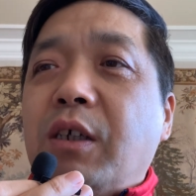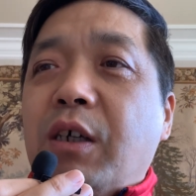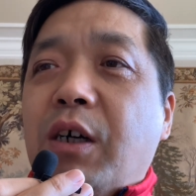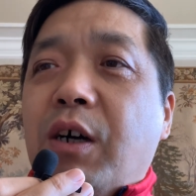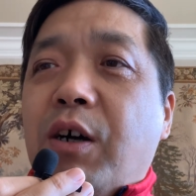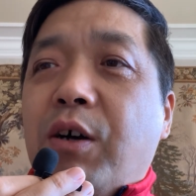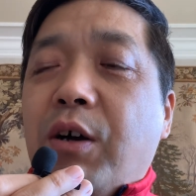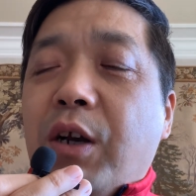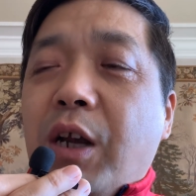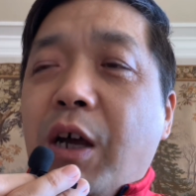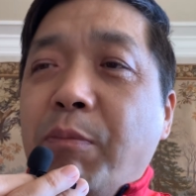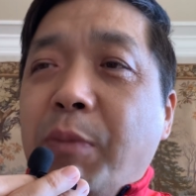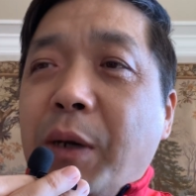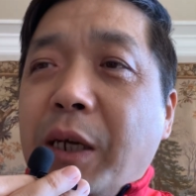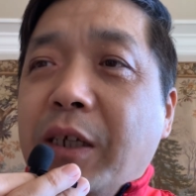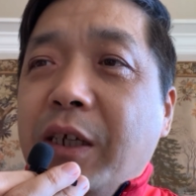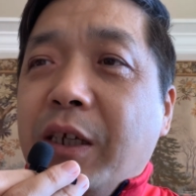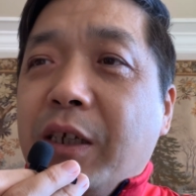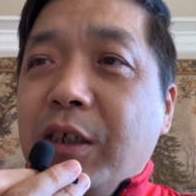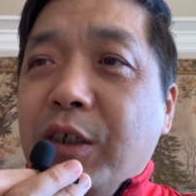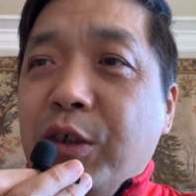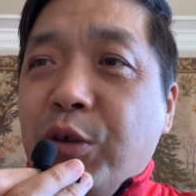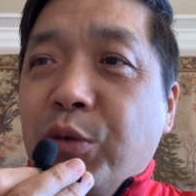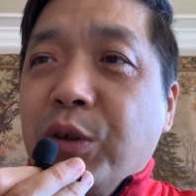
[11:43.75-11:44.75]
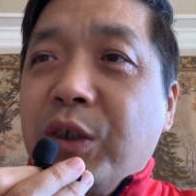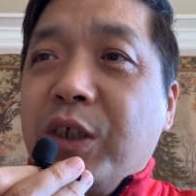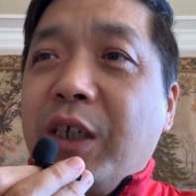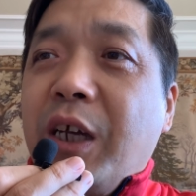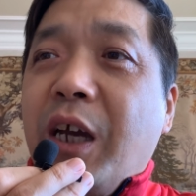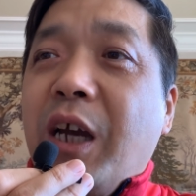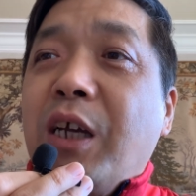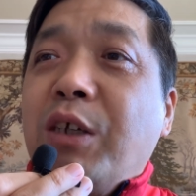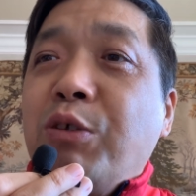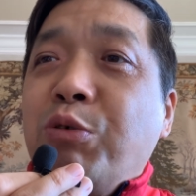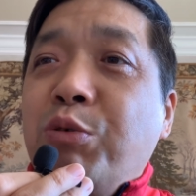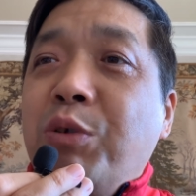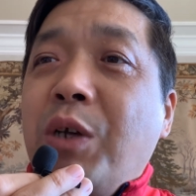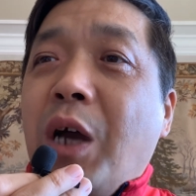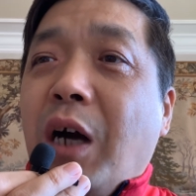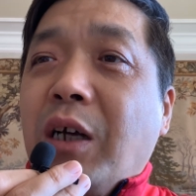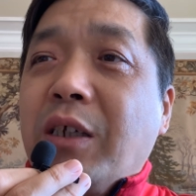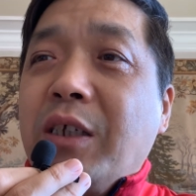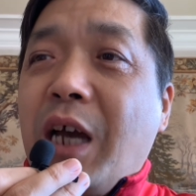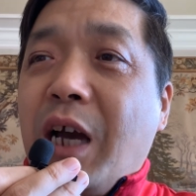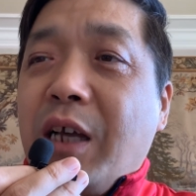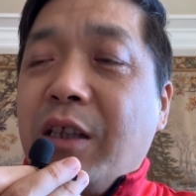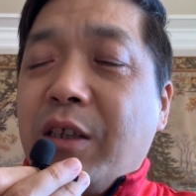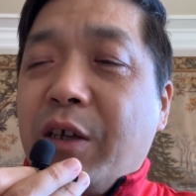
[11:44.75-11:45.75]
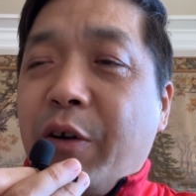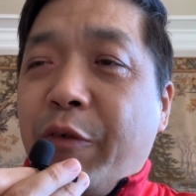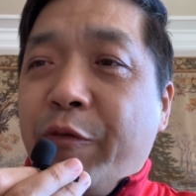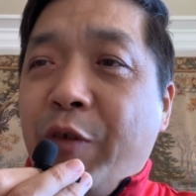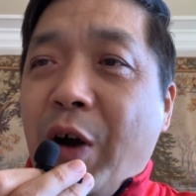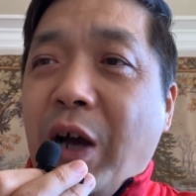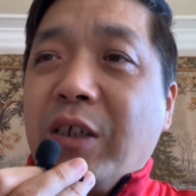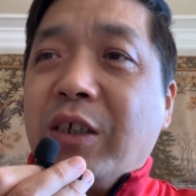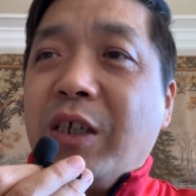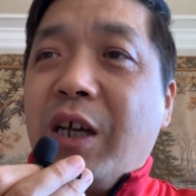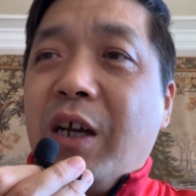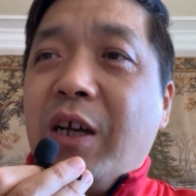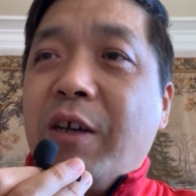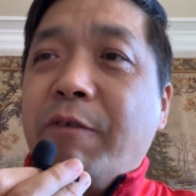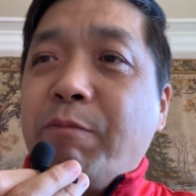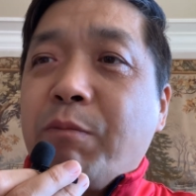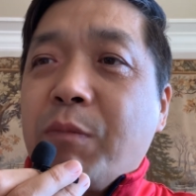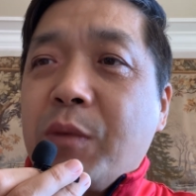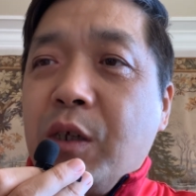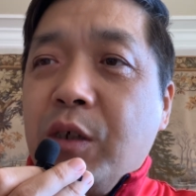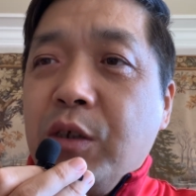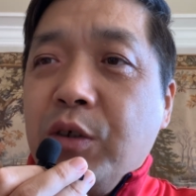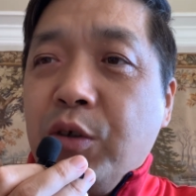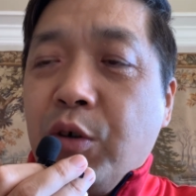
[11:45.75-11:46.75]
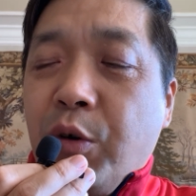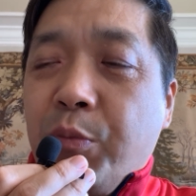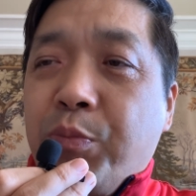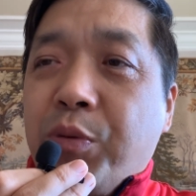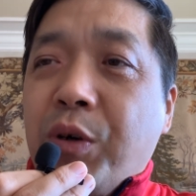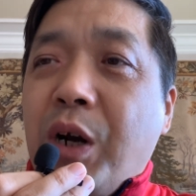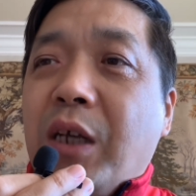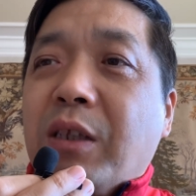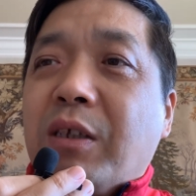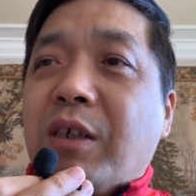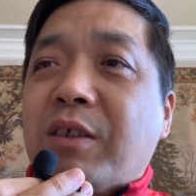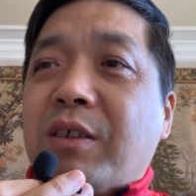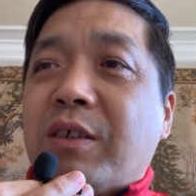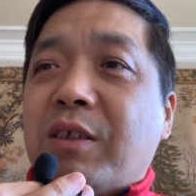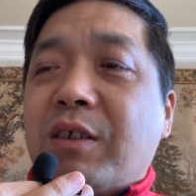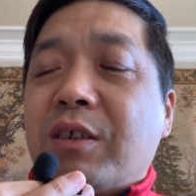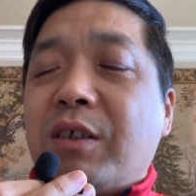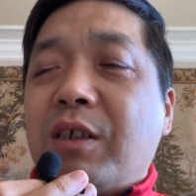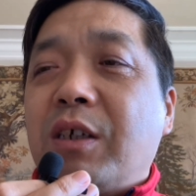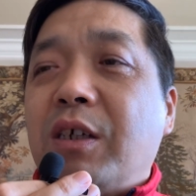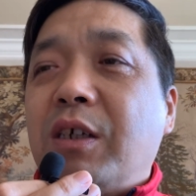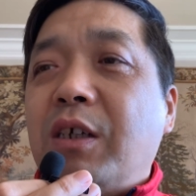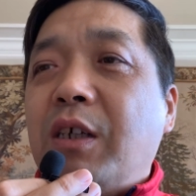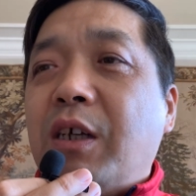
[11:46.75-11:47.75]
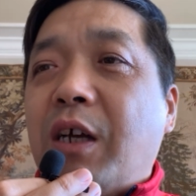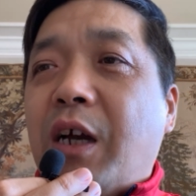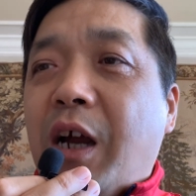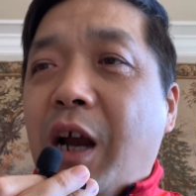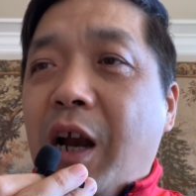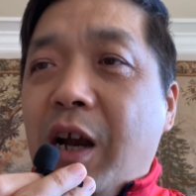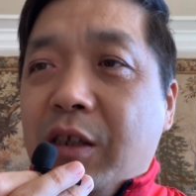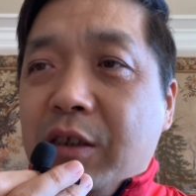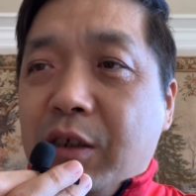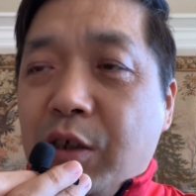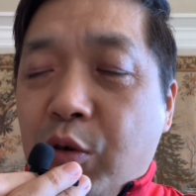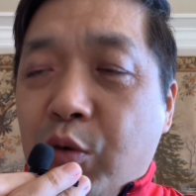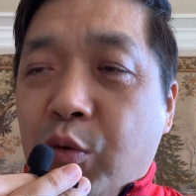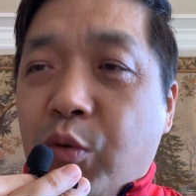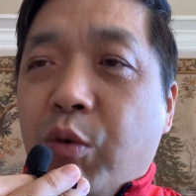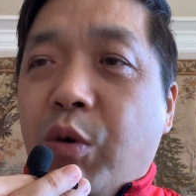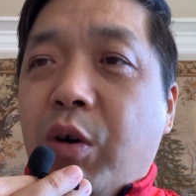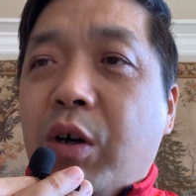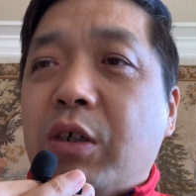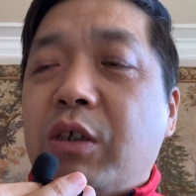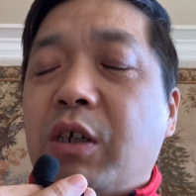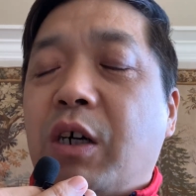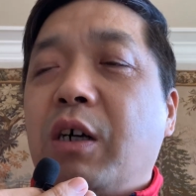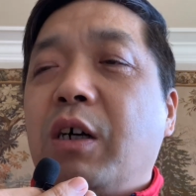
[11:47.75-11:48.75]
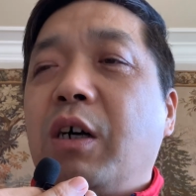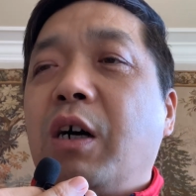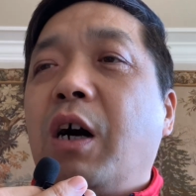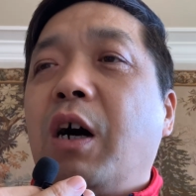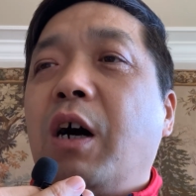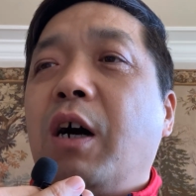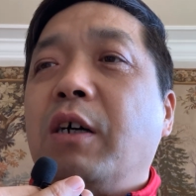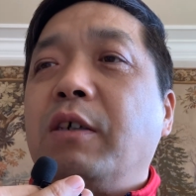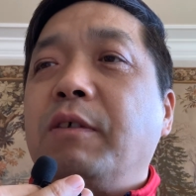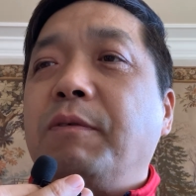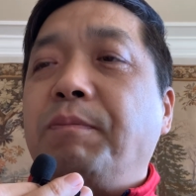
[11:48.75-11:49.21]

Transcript: 后来被这个刘杰于洋演的发现，又不让他死，还让他活着啊。